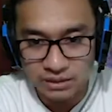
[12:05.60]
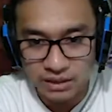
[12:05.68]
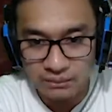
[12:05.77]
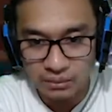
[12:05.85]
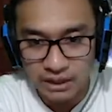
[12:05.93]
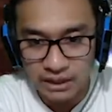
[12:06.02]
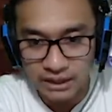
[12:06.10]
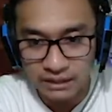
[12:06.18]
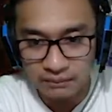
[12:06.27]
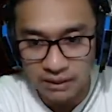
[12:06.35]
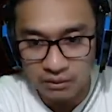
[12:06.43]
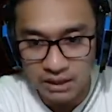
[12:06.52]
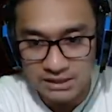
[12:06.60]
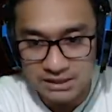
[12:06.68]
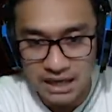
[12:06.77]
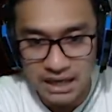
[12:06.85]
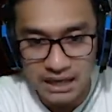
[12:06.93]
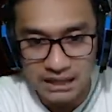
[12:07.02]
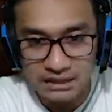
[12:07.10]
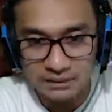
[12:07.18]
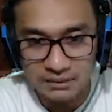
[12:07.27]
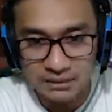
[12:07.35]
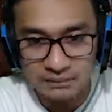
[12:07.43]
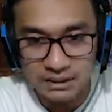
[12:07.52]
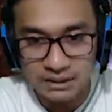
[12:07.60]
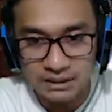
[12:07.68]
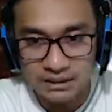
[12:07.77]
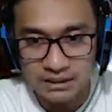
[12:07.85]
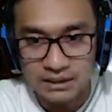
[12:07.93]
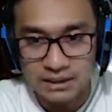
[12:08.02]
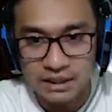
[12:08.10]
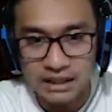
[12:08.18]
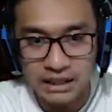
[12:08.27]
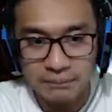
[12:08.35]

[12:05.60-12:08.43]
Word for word: udah mulai melakukan serangannya teman-teman. Jadi ini